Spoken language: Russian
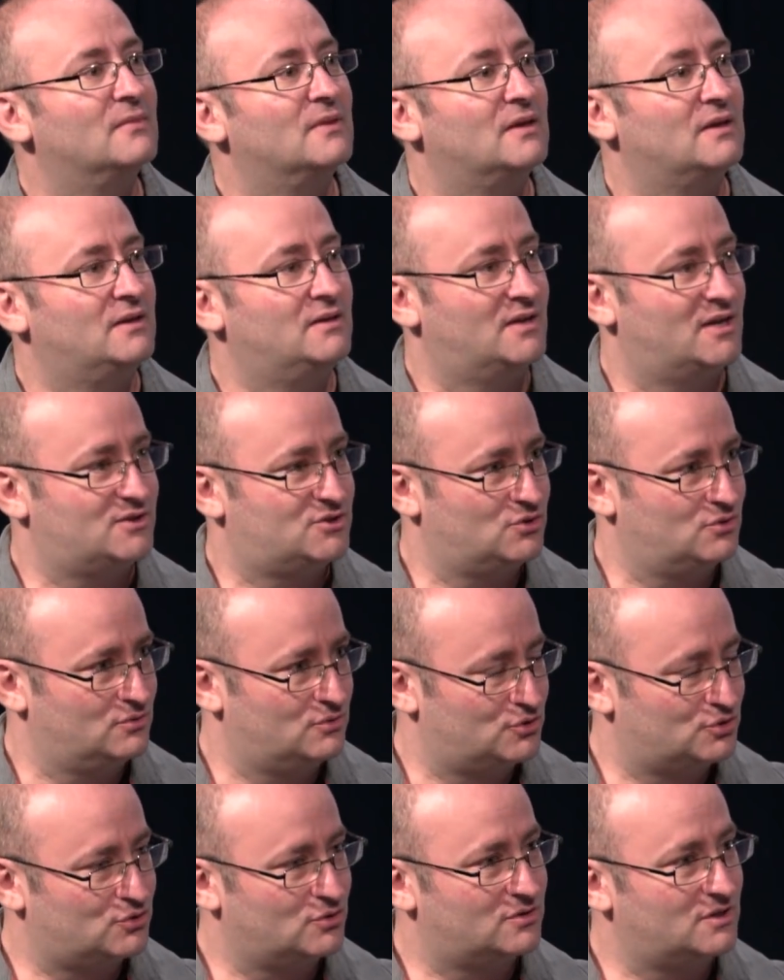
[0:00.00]
и
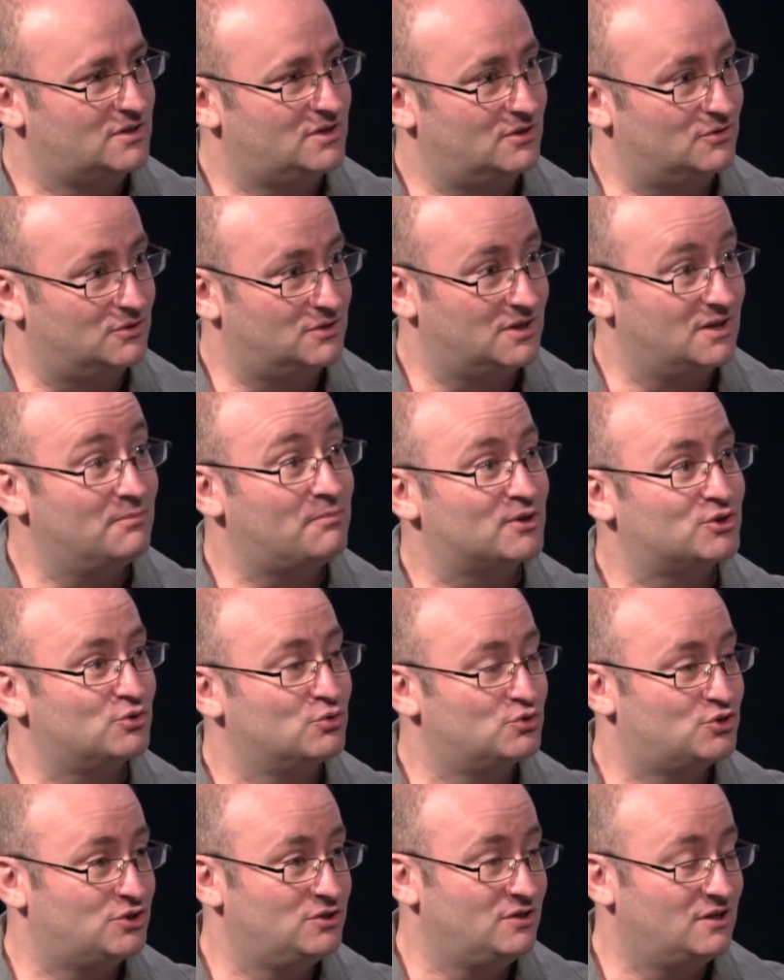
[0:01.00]
начал что-то делать. Или
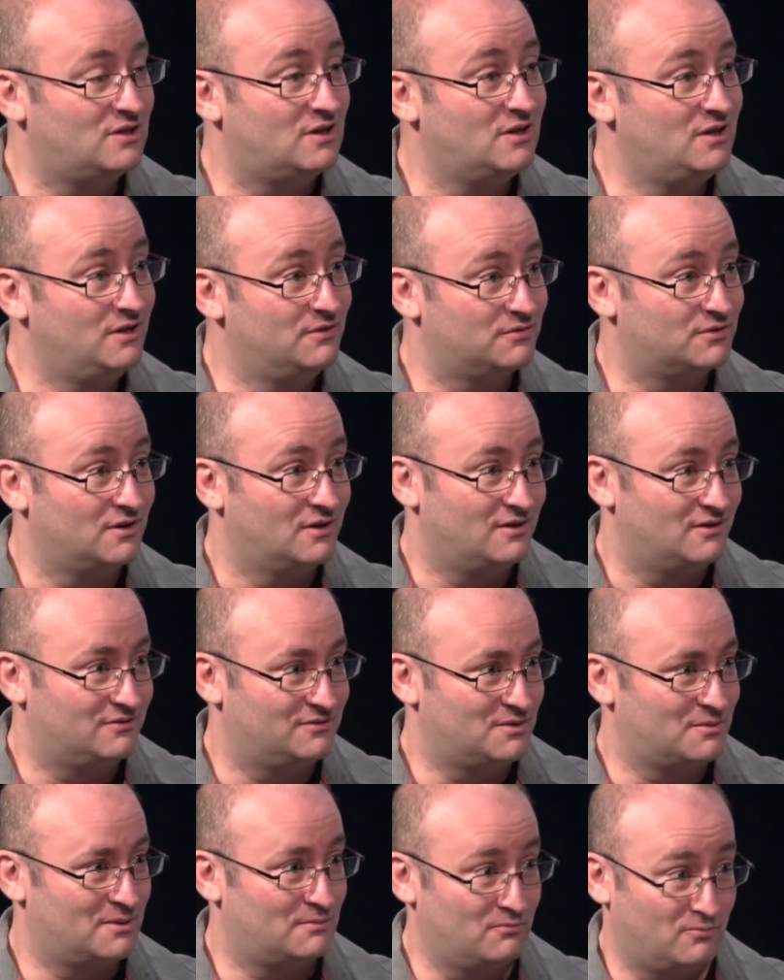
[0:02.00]
пошел чинить лифт в
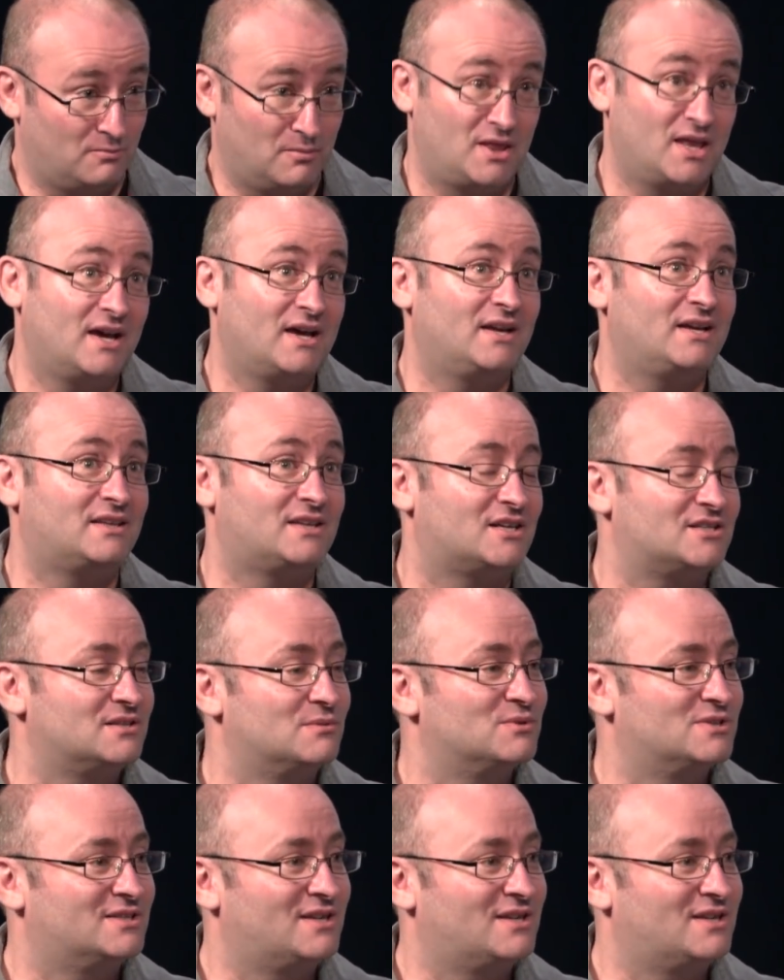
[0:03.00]
многоэтажном